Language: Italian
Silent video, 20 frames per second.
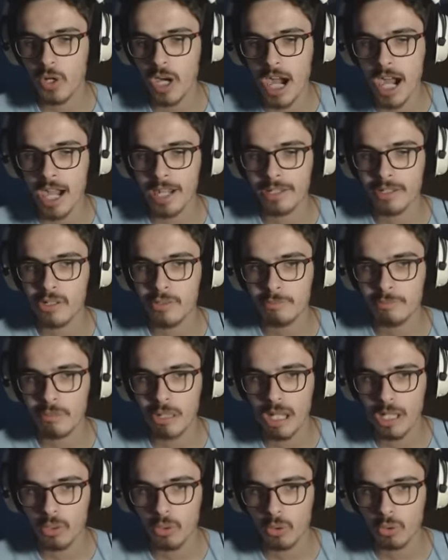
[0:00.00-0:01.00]
anche un po'
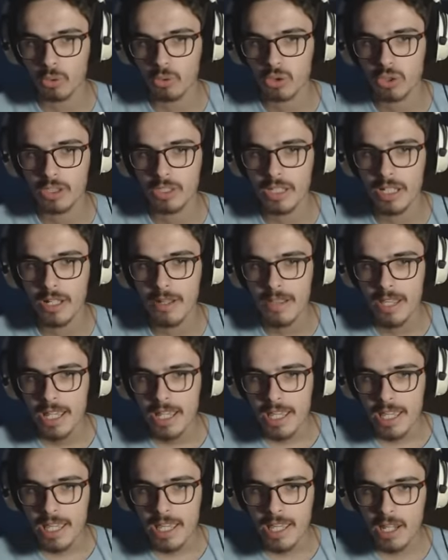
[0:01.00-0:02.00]
la glowstone
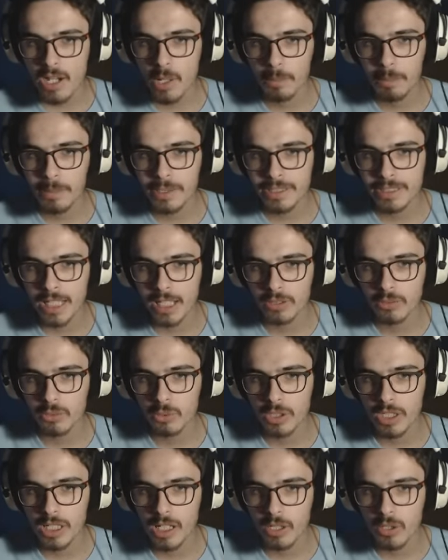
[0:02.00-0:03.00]
e ho
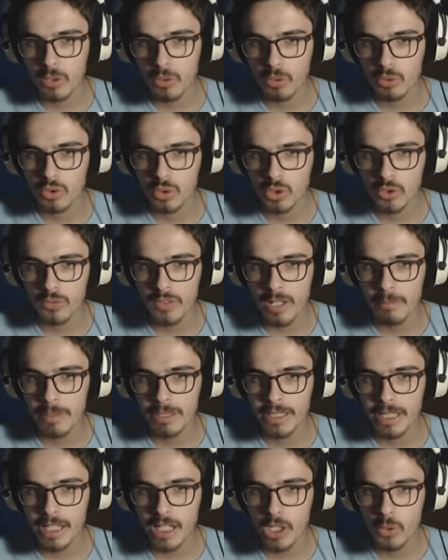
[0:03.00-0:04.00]
pensato che la glowstone dovrebbe
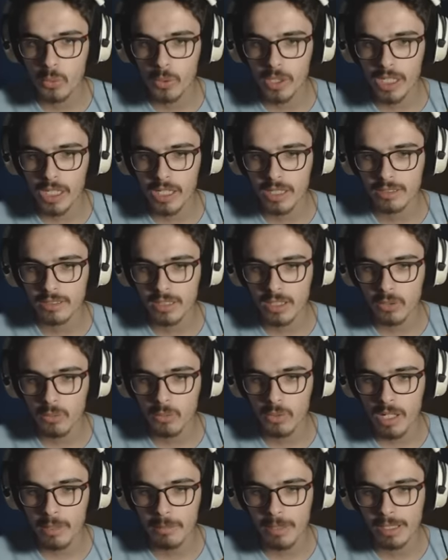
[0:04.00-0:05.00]
andare qui
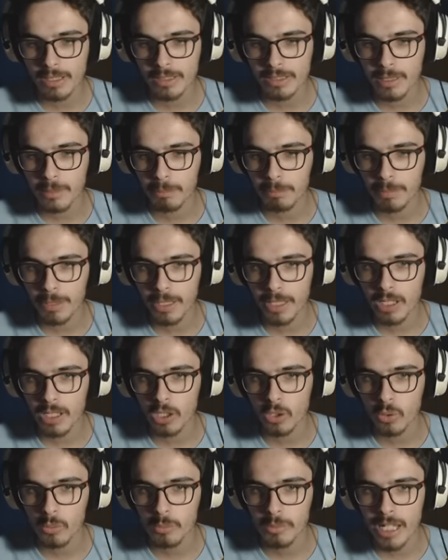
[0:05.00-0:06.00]
tranquillamente per
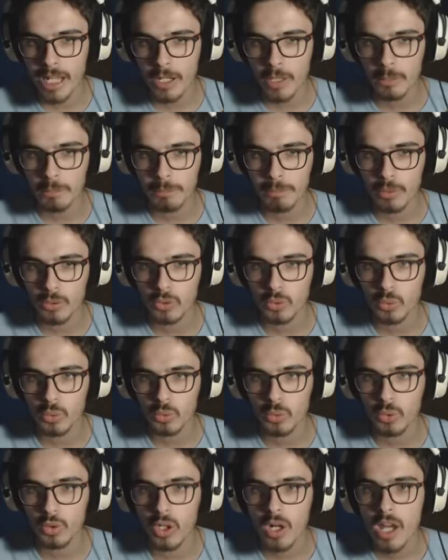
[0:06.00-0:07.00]
illuminare un po'
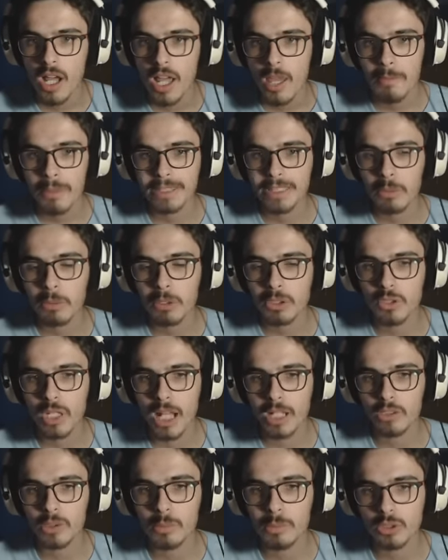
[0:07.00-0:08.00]
tutto. Mentre a questo
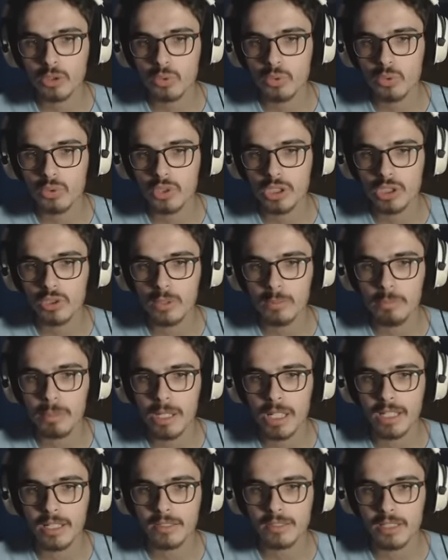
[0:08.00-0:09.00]
lato ho messo tutti i stone
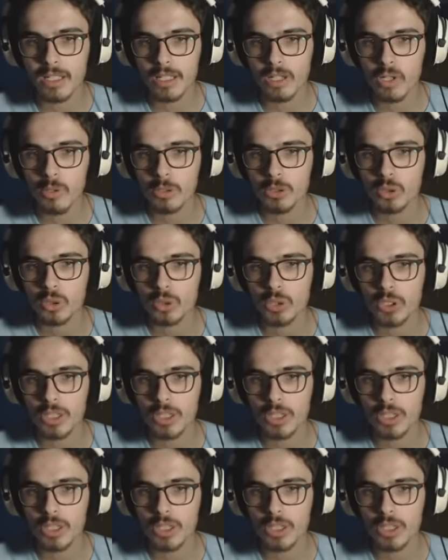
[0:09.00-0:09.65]
bricks come giusto